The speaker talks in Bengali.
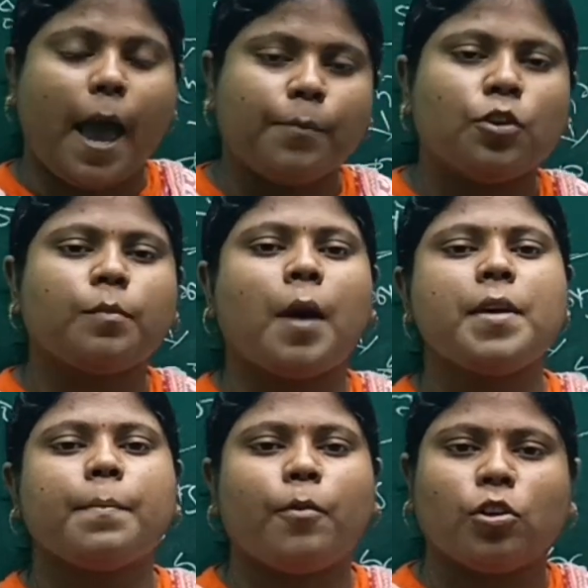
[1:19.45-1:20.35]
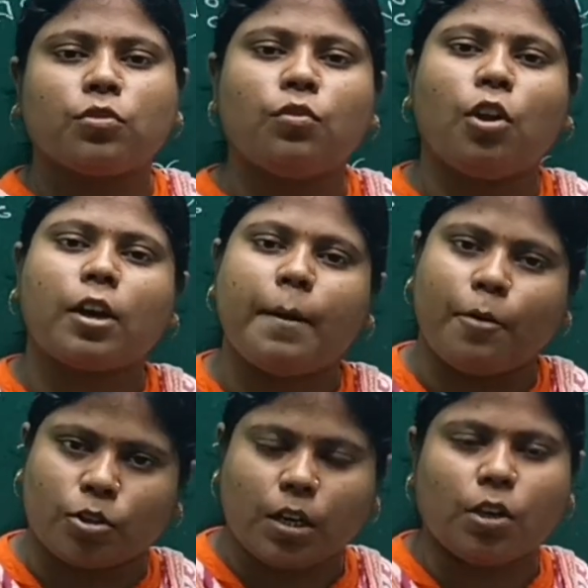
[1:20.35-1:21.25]
এমনভাবেই পদগুলোকে
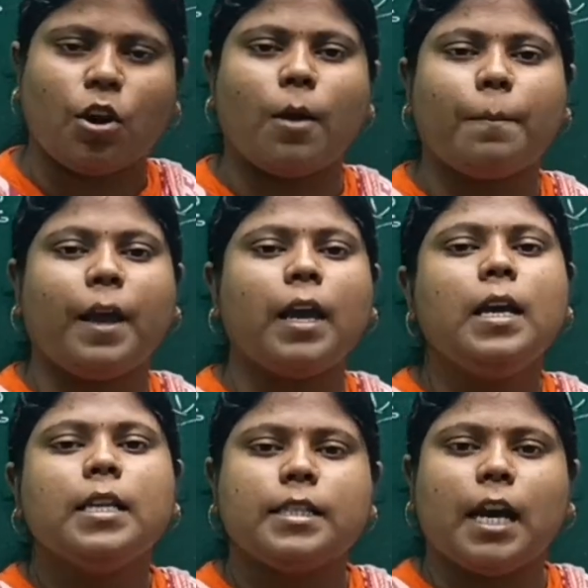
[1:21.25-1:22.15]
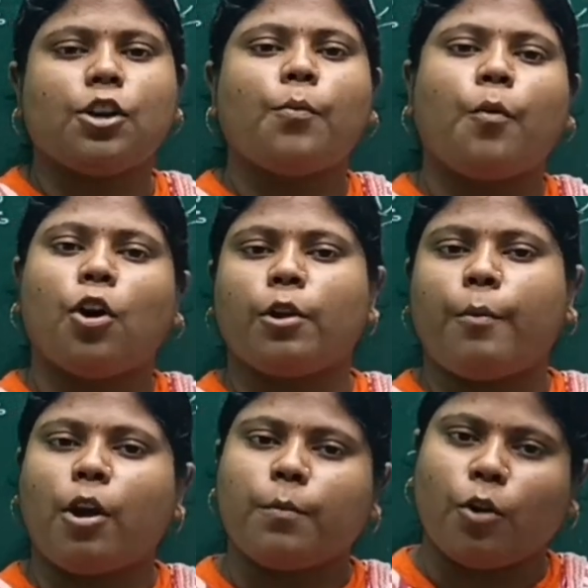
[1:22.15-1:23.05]
বসানো হবে যেন
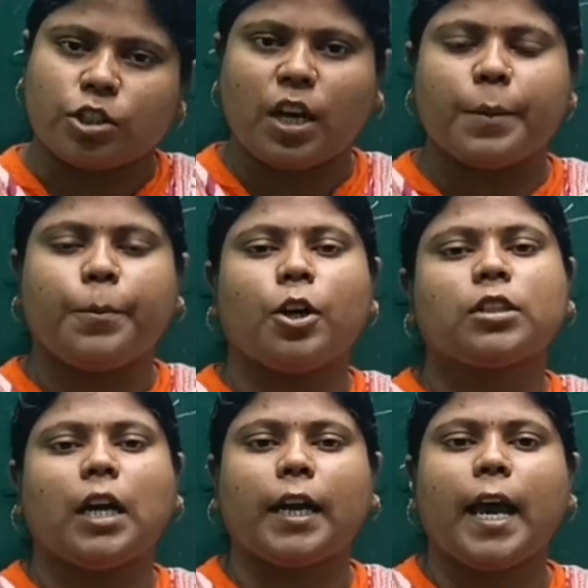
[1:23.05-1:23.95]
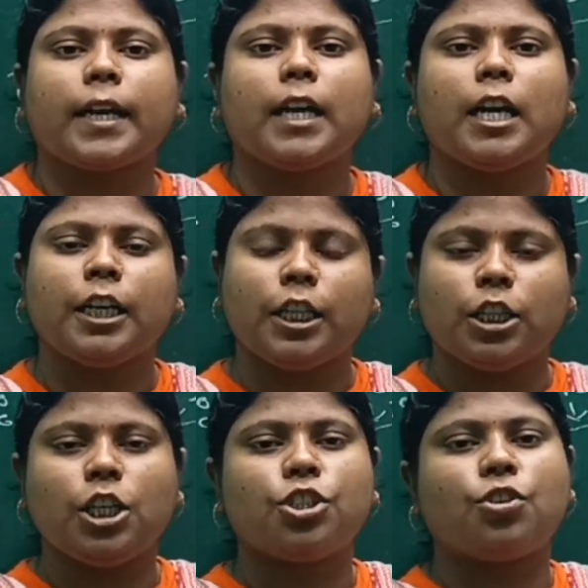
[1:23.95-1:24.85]
পরপর বসার পর তারা একটা
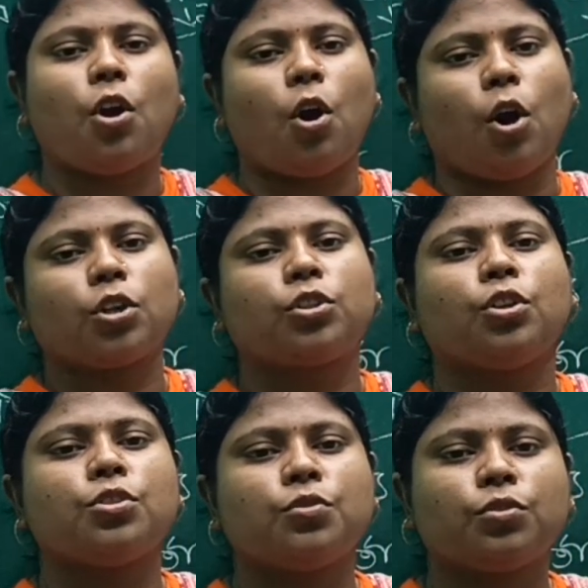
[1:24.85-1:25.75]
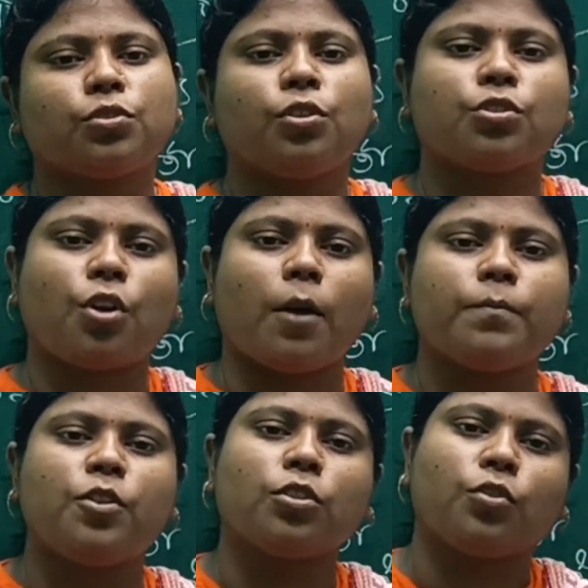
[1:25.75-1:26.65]
নির্দিষ্ট অর্থযুক্ত
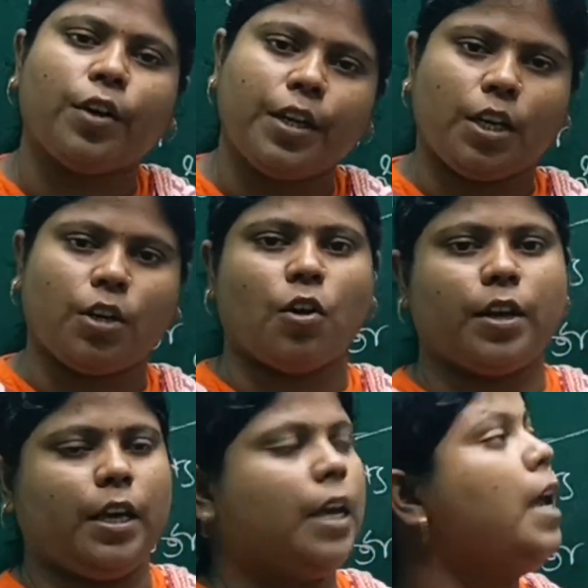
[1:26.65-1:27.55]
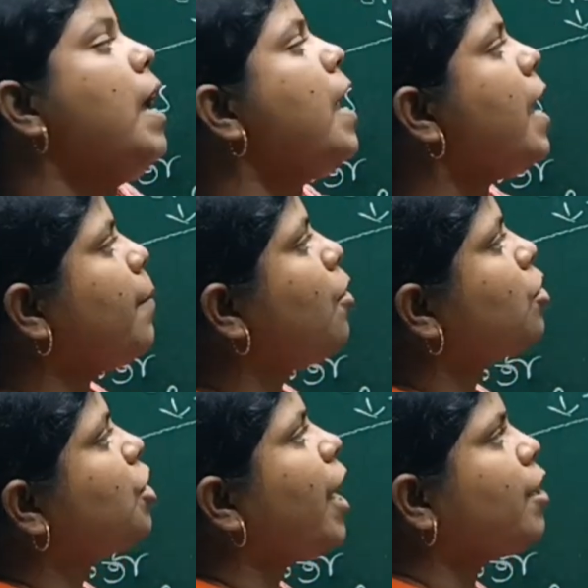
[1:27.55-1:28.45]
শব্দ তৈরি করে এবং
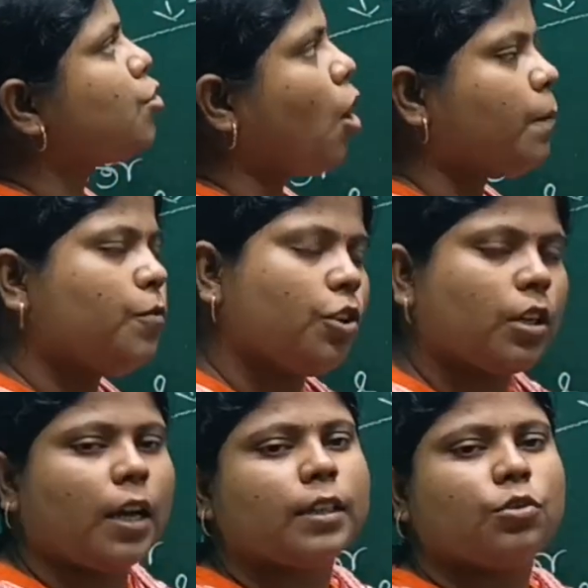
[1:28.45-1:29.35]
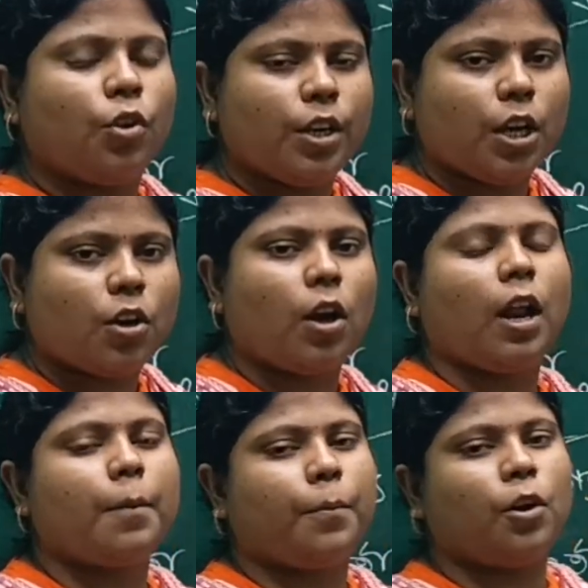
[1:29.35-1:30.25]
সেই শব্দটা তৈরি
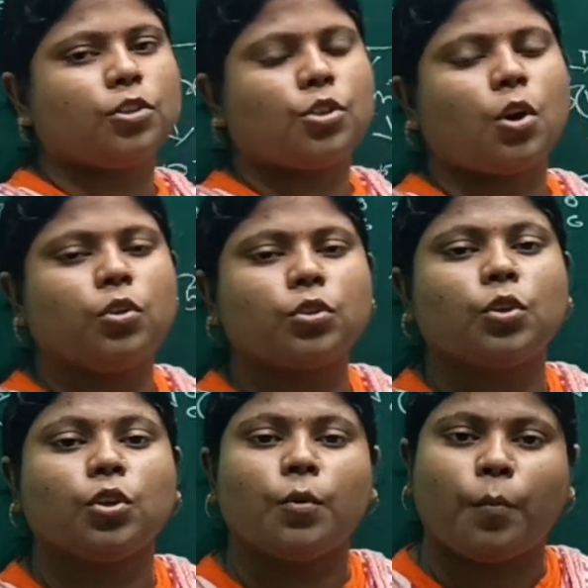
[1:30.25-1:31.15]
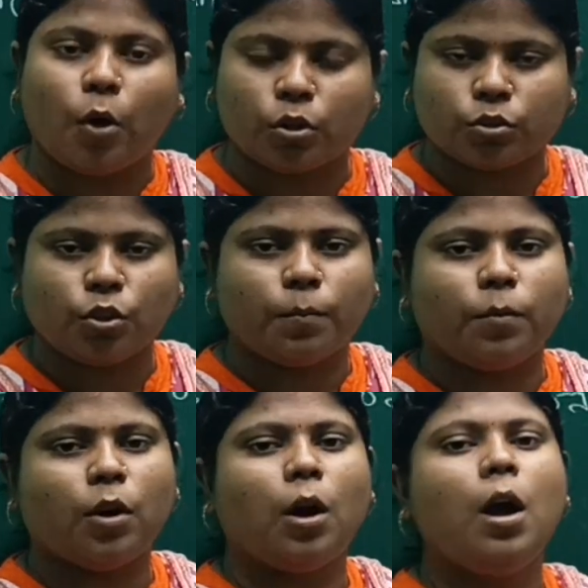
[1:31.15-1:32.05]
করার পর যখন কোনো বক্তব্য